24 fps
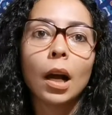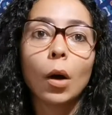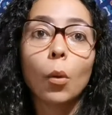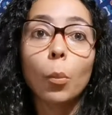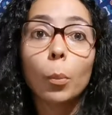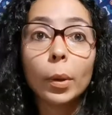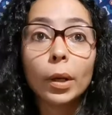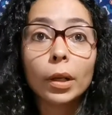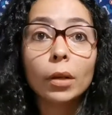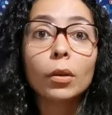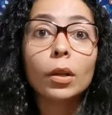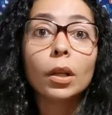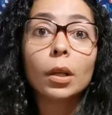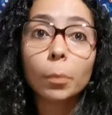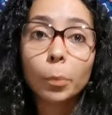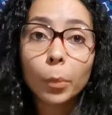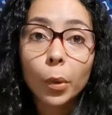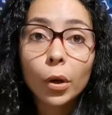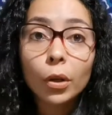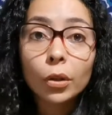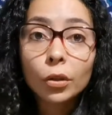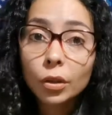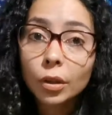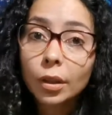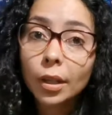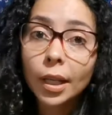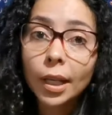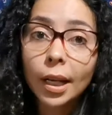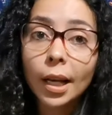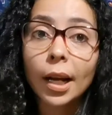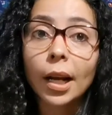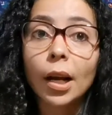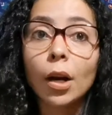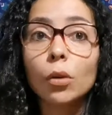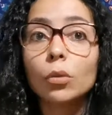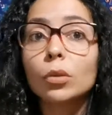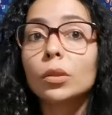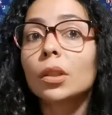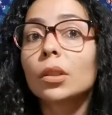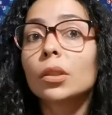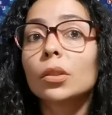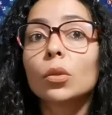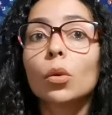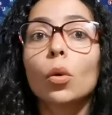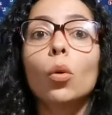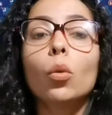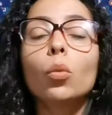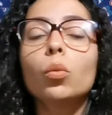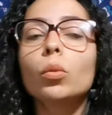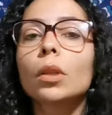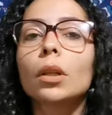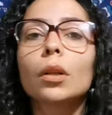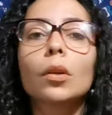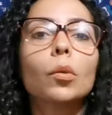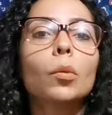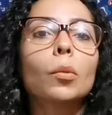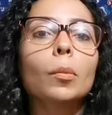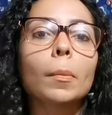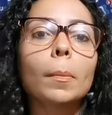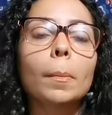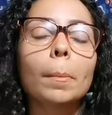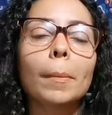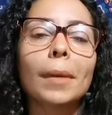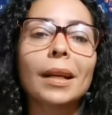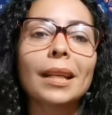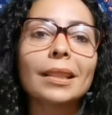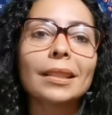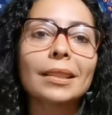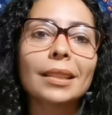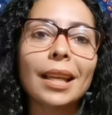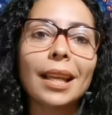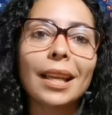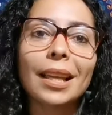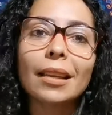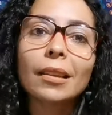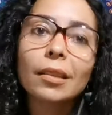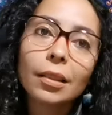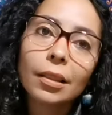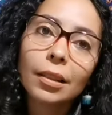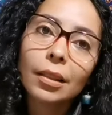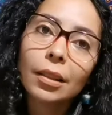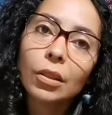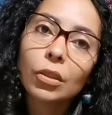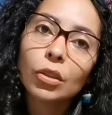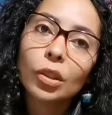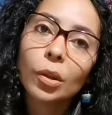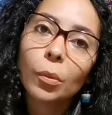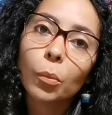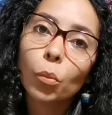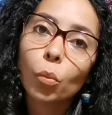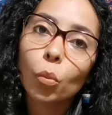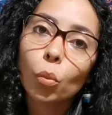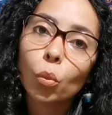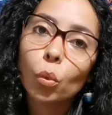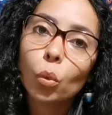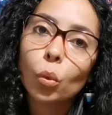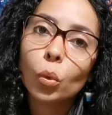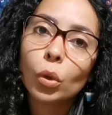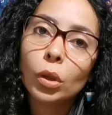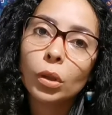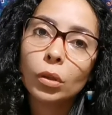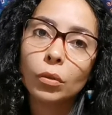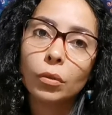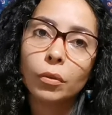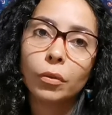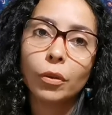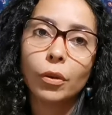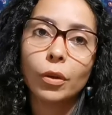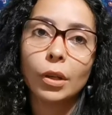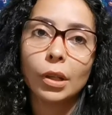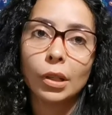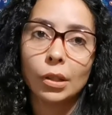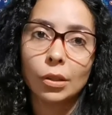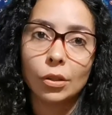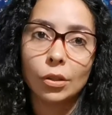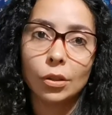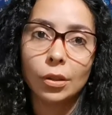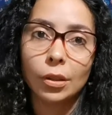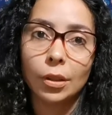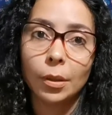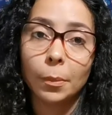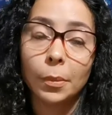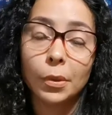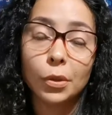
O pânico ele pode ter caudas ou não, mas essa energia é muito forte.